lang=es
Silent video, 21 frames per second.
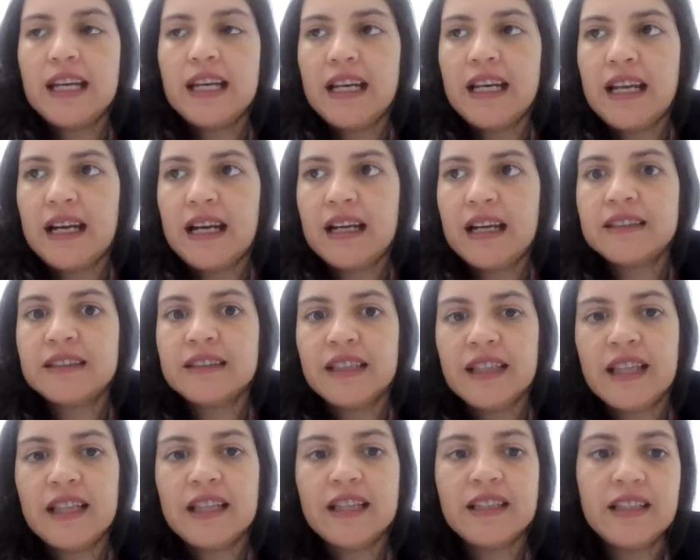la
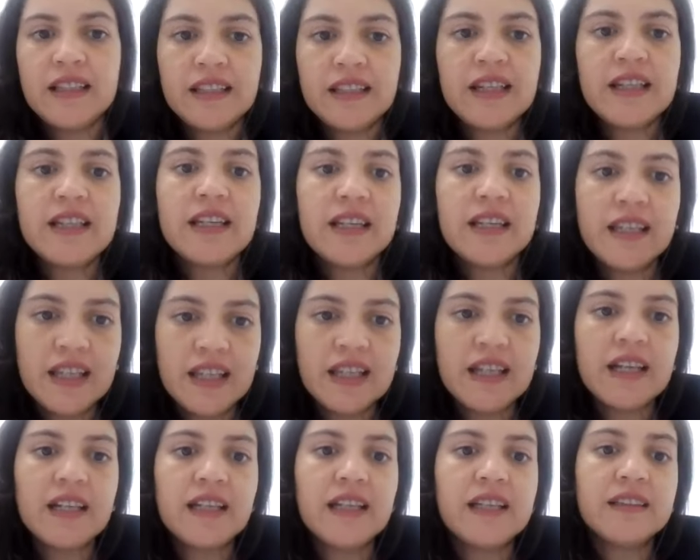cantidad de niñas que
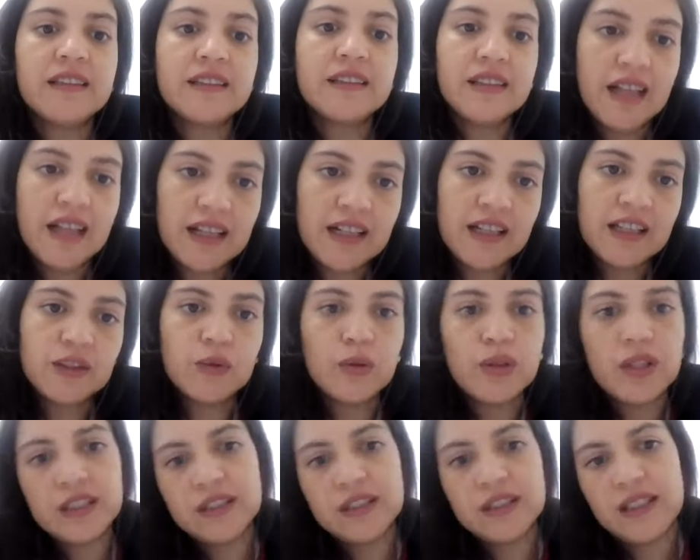quieran entrar a
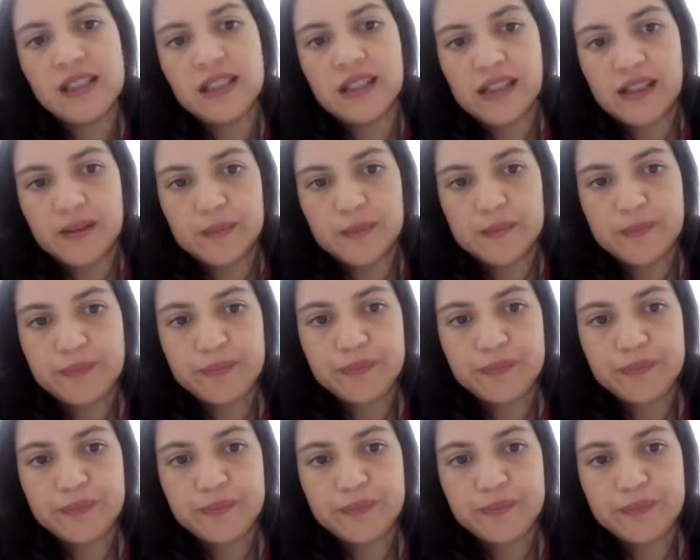estudiar estas carreras.